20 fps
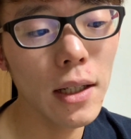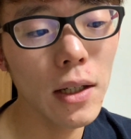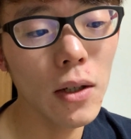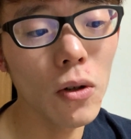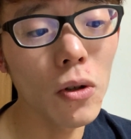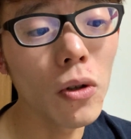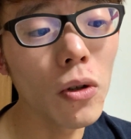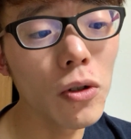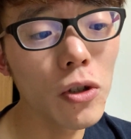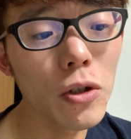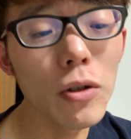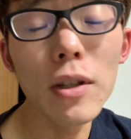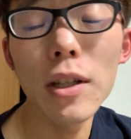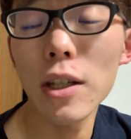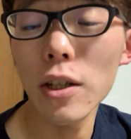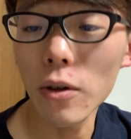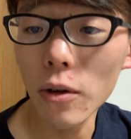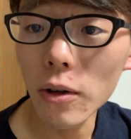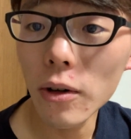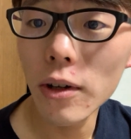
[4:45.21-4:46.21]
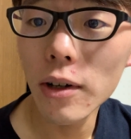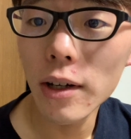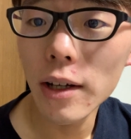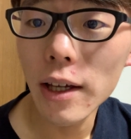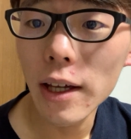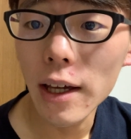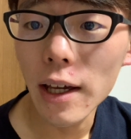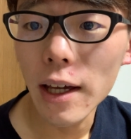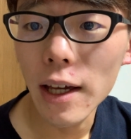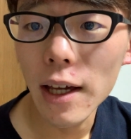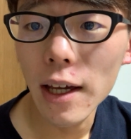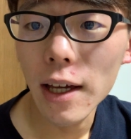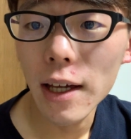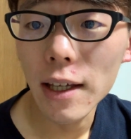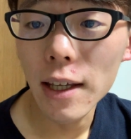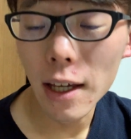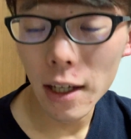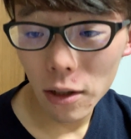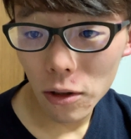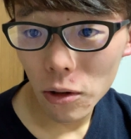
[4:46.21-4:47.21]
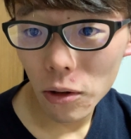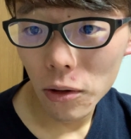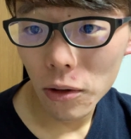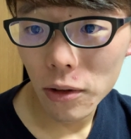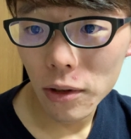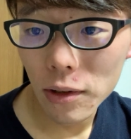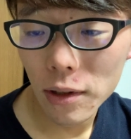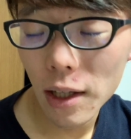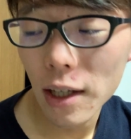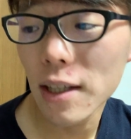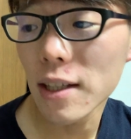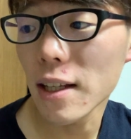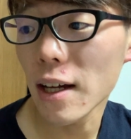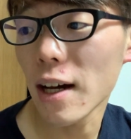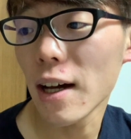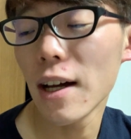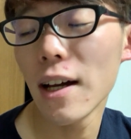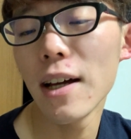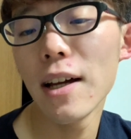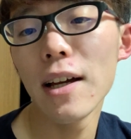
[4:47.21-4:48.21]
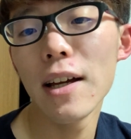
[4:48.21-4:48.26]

この10キロ、えー、減量できた、